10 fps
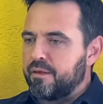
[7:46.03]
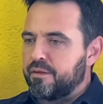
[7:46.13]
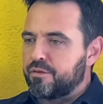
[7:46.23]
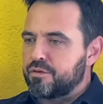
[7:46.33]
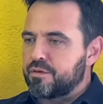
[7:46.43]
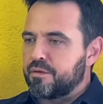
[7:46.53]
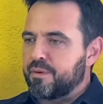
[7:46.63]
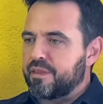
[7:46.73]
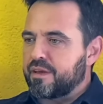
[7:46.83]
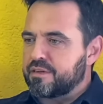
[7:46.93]
Entonces
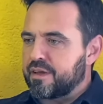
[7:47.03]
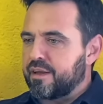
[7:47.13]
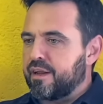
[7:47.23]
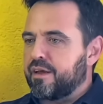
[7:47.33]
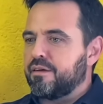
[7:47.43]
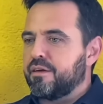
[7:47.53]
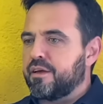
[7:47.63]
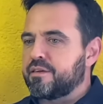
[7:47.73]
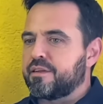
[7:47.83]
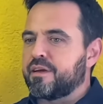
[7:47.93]
parece que se genera
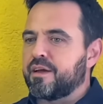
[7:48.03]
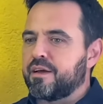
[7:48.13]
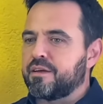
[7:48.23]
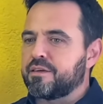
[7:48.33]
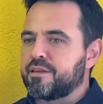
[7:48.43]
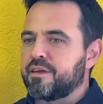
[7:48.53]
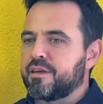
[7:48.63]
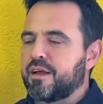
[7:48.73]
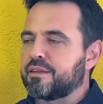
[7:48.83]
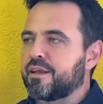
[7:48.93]
este, este
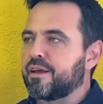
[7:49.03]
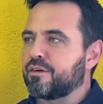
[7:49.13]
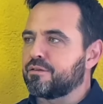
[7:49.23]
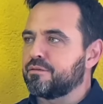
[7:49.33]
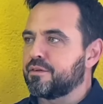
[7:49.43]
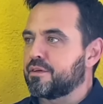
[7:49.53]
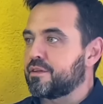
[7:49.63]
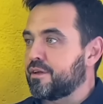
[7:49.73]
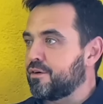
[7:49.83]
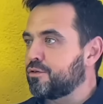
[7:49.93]
alter ego,
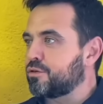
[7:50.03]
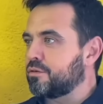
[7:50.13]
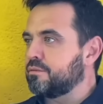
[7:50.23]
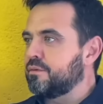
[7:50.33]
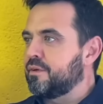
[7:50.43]
este otro,